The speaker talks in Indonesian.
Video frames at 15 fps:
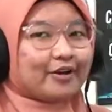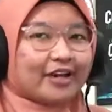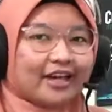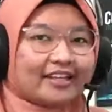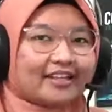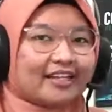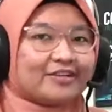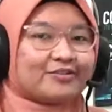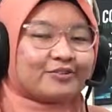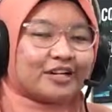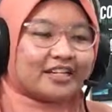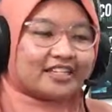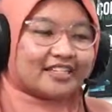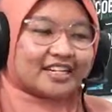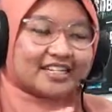Oke, tadi sudah
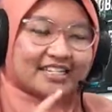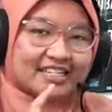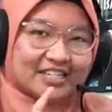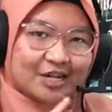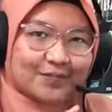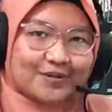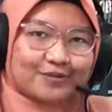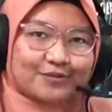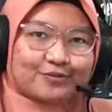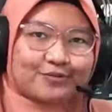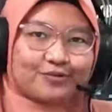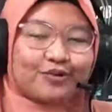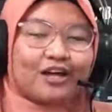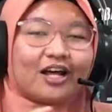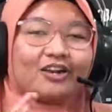dijelasin sama Mas mm.
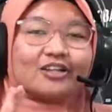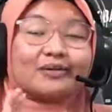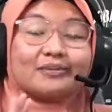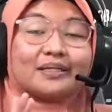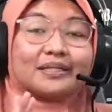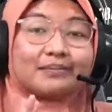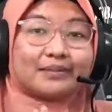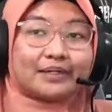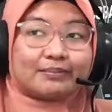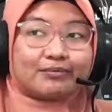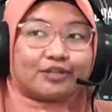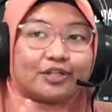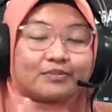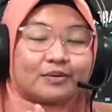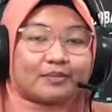Unggul kalau teman-teman
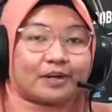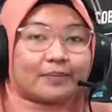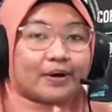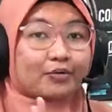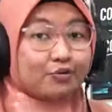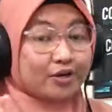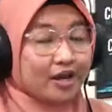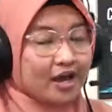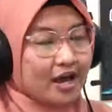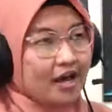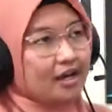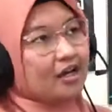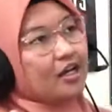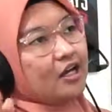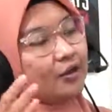punya beberapa
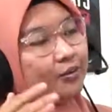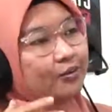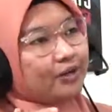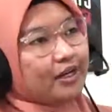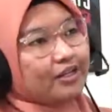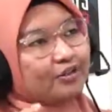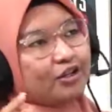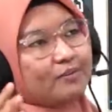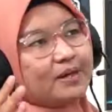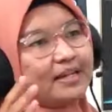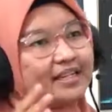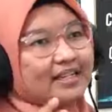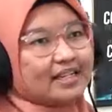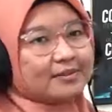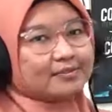gudang, gudang itu
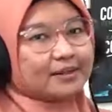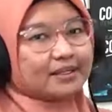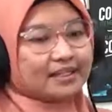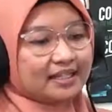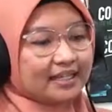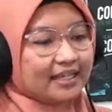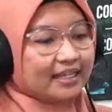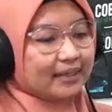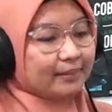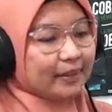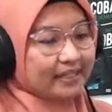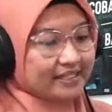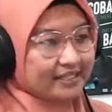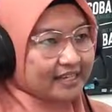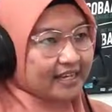dibaginya seperti ini
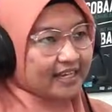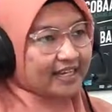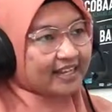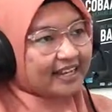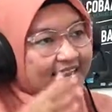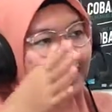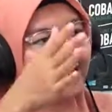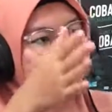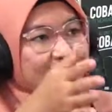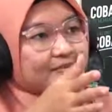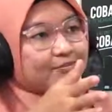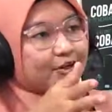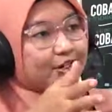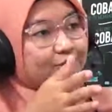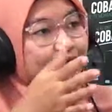meja, ini etalase
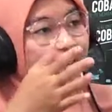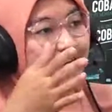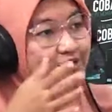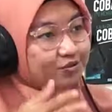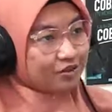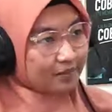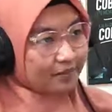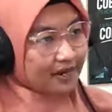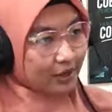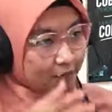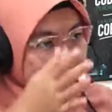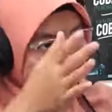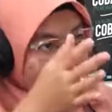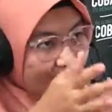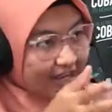pun hitungannya sudah beda gudang